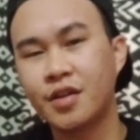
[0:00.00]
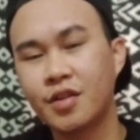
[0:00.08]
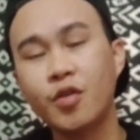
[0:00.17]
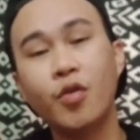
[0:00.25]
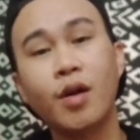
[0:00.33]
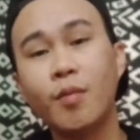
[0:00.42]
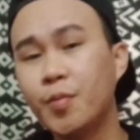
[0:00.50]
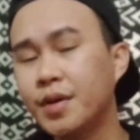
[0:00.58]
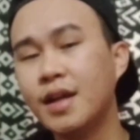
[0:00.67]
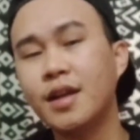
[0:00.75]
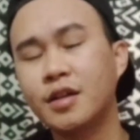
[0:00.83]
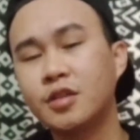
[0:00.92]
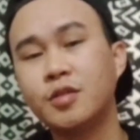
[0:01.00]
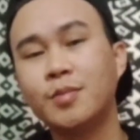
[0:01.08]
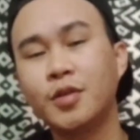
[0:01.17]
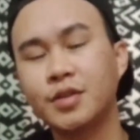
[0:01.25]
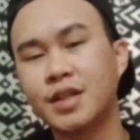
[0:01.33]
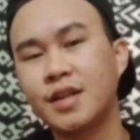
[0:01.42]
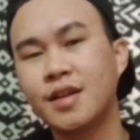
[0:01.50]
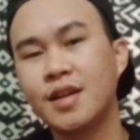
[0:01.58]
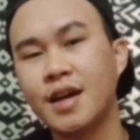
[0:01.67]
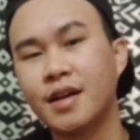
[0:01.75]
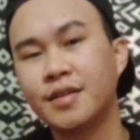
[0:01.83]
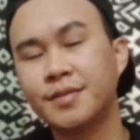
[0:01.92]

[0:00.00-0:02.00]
so kamu pergilah cukup channel dia.